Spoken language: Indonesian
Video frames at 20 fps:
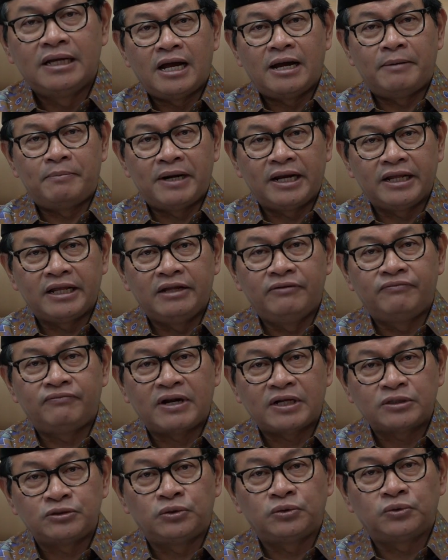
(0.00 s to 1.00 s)
Apalagi
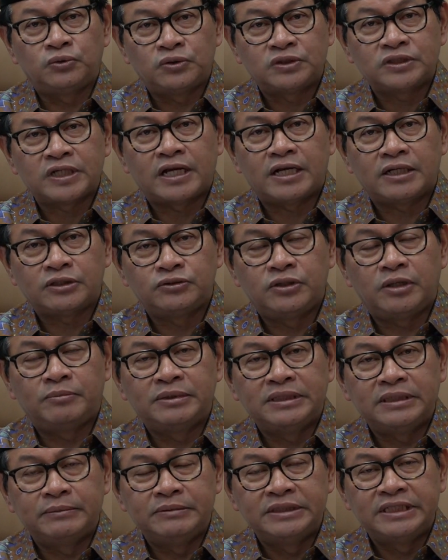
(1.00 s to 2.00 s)
infrastruktur sekarang sudah
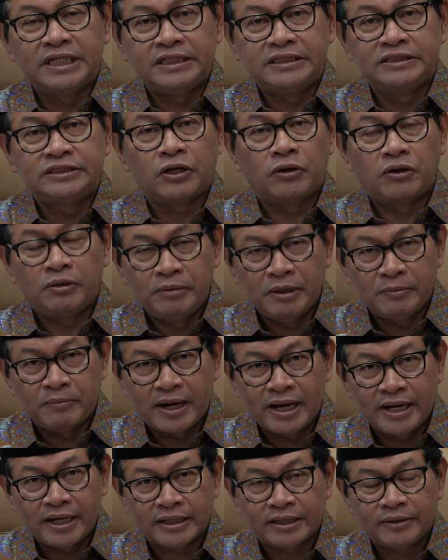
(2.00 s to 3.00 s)
menjadi jauh lebih
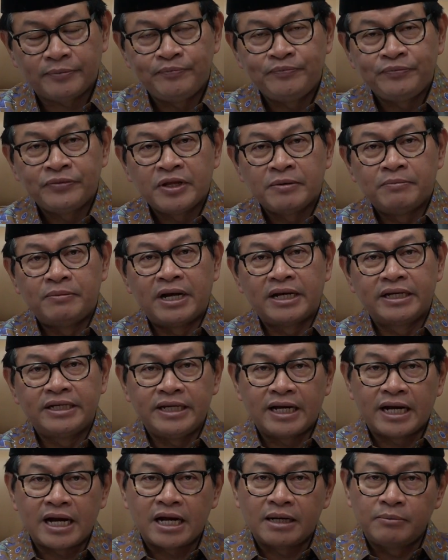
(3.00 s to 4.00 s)
baik
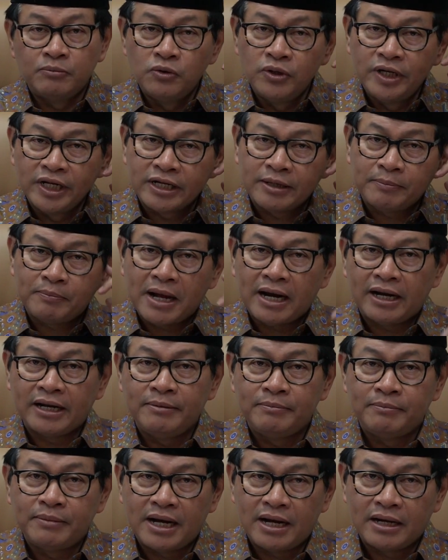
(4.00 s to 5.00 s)
bagi yang akan mudik ke
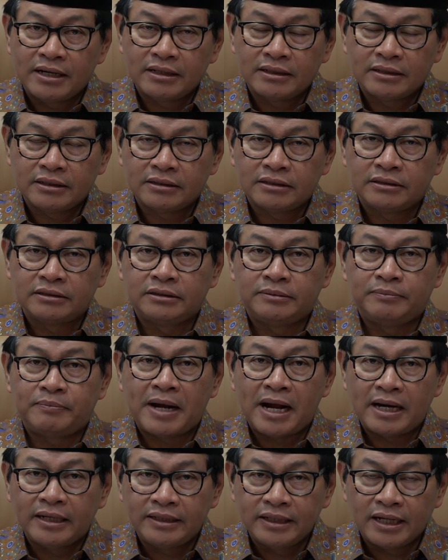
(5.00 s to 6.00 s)
Palembang, ke
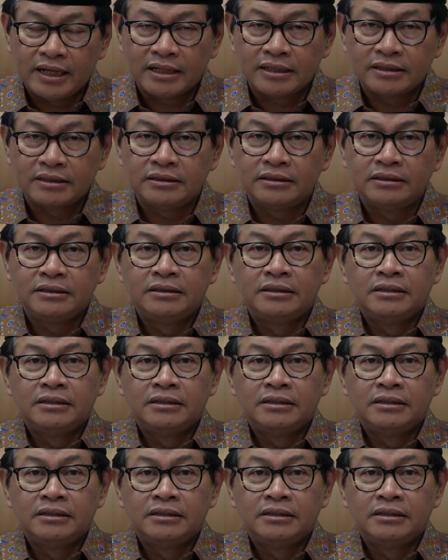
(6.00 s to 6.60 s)
Padang,